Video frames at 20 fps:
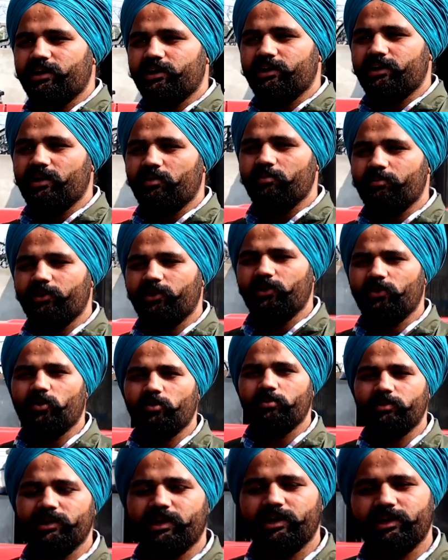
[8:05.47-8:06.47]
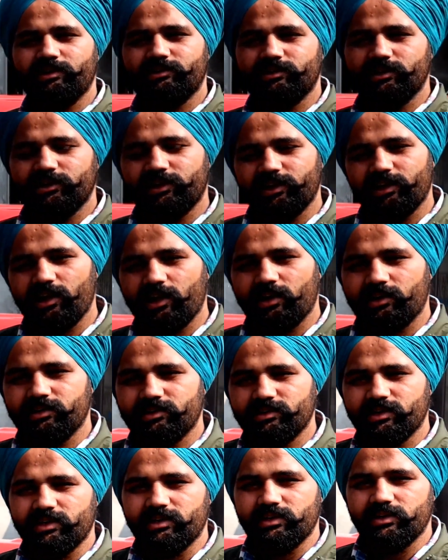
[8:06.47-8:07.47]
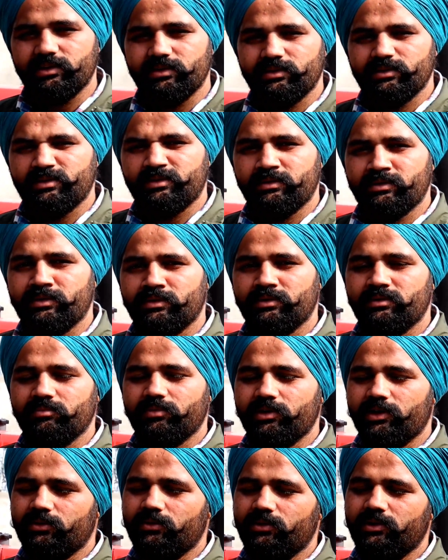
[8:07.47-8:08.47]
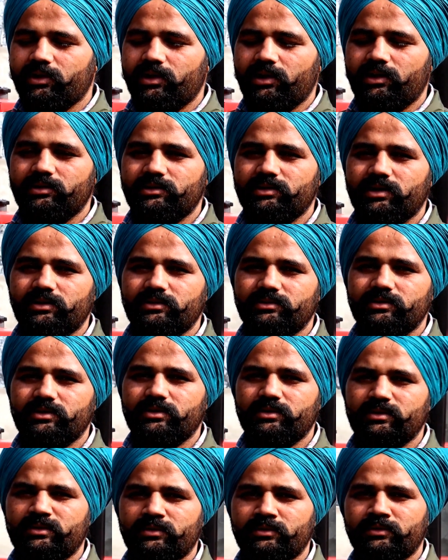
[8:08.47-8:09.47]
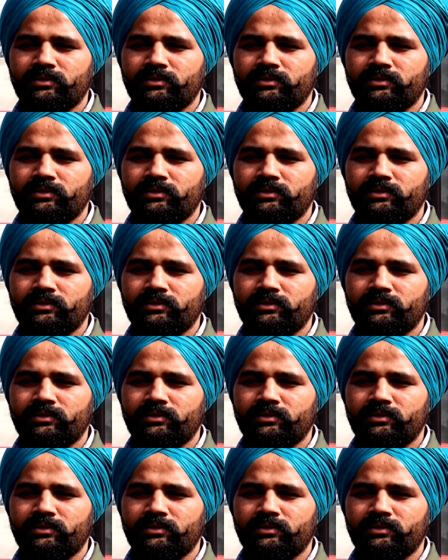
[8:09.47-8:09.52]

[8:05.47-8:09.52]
हैं कि कंपनी को भी यही चीज़ निकालनी चाहिए निकालनी चाहिए बिल्कुल निकालनी चाहिए तो आपकी